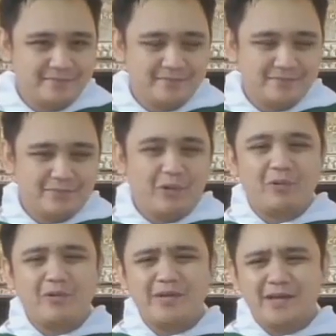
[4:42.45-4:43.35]

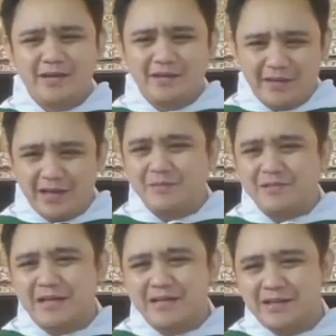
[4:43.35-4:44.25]
Pokoknya diam
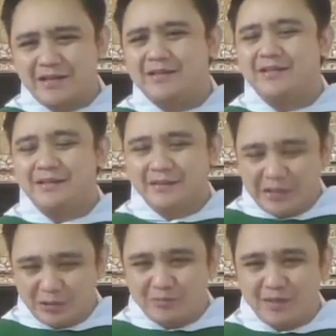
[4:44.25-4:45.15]
saja di
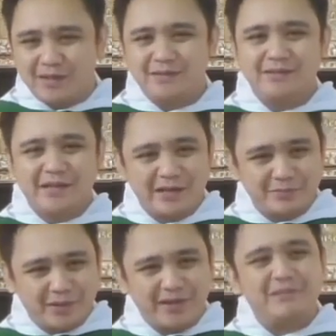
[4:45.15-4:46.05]
rumah dan
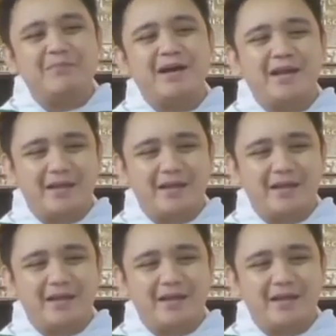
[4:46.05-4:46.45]
beribadat